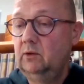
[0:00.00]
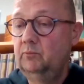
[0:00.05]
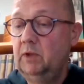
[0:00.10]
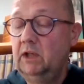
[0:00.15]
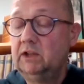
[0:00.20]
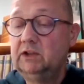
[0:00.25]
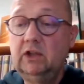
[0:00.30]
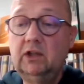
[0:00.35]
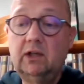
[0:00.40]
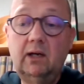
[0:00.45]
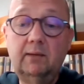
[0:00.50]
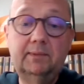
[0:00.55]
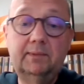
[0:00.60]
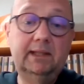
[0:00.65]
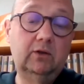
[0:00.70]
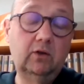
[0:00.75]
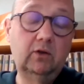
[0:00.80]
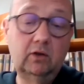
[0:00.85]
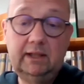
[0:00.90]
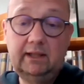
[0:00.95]
bah, C'est un
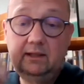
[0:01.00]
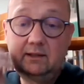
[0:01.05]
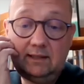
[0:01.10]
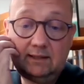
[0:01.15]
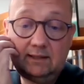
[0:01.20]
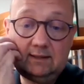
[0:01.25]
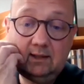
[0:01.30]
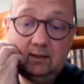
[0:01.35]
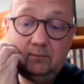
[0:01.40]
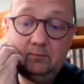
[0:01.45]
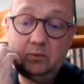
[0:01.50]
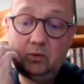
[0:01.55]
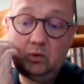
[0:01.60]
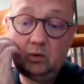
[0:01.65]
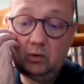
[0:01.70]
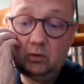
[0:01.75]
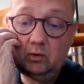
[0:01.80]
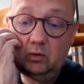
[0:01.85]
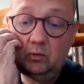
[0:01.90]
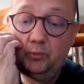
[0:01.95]
bilan qui est
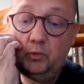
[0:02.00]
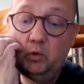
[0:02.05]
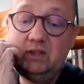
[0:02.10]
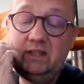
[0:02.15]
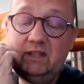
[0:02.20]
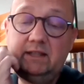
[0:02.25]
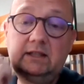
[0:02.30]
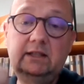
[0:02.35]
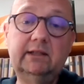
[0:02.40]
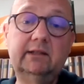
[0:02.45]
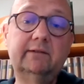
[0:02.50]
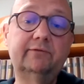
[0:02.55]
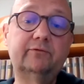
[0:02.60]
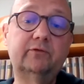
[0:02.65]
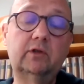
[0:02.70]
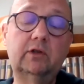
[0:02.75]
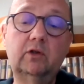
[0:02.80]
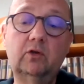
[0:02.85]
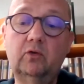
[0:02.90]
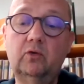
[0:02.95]
extrêmement positif.
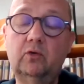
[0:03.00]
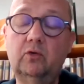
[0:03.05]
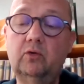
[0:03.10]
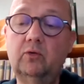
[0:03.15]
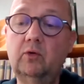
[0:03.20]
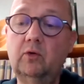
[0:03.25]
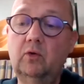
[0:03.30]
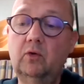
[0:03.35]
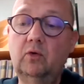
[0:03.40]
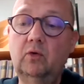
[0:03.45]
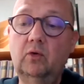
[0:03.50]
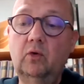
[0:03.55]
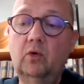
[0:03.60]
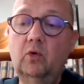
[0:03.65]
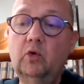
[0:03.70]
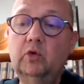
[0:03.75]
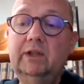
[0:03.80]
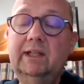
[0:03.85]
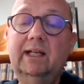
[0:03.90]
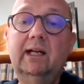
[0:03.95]
Alors,
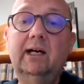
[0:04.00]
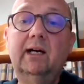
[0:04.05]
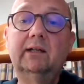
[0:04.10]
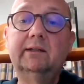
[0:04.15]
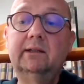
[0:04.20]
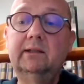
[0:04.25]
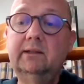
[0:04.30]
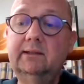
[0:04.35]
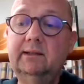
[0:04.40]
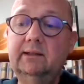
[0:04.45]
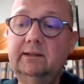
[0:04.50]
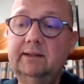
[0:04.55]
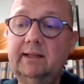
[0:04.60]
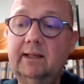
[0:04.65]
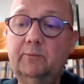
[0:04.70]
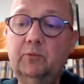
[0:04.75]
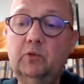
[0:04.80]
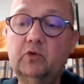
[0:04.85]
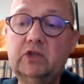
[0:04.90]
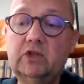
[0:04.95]
au-delà des,
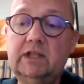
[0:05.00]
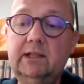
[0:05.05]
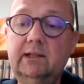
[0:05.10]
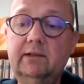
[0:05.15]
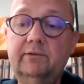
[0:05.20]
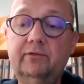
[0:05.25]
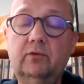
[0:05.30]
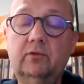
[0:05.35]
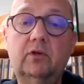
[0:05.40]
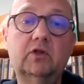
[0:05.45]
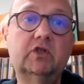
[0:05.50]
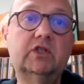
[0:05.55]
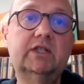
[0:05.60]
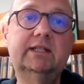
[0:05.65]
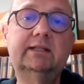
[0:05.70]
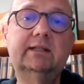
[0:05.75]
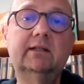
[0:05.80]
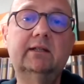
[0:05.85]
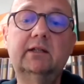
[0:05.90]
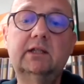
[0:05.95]
très bons chiffres
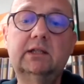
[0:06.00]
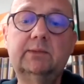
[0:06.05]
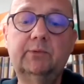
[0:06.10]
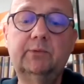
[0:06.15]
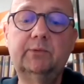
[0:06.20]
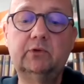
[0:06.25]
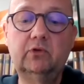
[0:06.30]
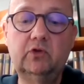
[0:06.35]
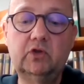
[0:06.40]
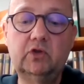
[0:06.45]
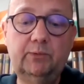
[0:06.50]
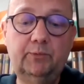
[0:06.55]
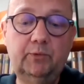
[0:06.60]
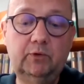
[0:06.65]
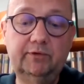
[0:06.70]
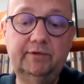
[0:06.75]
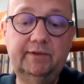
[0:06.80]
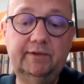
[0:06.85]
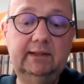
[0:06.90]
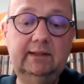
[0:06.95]
enregistrés, je pense que j'ai
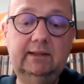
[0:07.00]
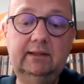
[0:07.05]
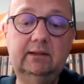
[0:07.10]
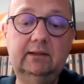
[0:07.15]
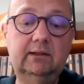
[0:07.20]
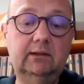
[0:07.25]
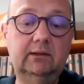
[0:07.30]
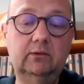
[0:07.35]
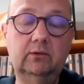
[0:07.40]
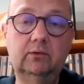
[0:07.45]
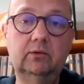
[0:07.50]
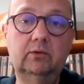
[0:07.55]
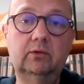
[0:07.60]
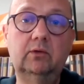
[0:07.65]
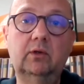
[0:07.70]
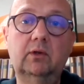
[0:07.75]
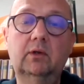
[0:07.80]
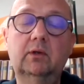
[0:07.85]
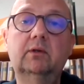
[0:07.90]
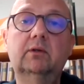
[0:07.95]
profité
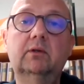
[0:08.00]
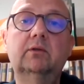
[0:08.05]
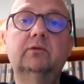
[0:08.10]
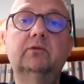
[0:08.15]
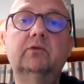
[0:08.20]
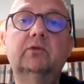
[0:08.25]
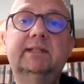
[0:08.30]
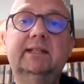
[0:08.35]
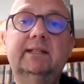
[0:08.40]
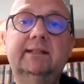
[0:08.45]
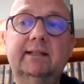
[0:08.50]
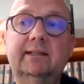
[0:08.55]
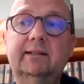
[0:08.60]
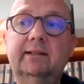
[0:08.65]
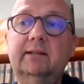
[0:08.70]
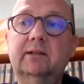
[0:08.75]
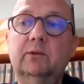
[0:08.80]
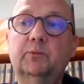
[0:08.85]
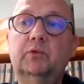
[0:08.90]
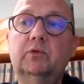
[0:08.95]
de cette
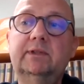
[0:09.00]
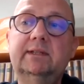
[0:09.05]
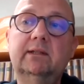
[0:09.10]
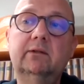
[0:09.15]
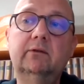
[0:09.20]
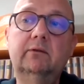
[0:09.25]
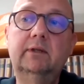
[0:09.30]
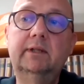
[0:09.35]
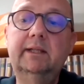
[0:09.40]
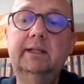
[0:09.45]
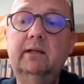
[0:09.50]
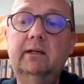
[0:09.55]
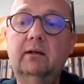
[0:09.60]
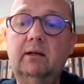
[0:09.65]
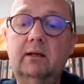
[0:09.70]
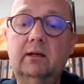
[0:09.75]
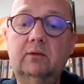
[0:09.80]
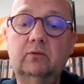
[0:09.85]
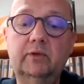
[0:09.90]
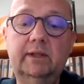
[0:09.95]
année un peu singulière,
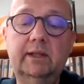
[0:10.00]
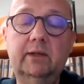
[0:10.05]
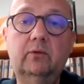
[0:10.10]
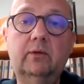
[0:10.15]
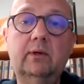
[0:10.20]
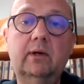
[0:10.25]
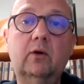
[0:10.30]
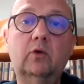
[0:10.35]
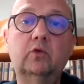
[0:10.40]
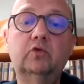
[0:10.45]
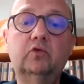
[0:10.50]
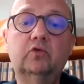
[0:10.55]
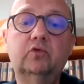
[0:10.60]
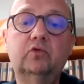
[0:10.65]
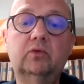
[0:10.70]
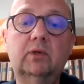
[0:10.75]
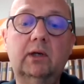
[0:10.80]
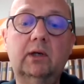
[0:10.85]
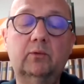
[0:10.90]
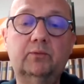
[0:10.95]
là où il y a eu un
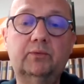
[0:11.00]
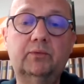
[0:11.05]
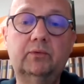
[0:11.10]
retour un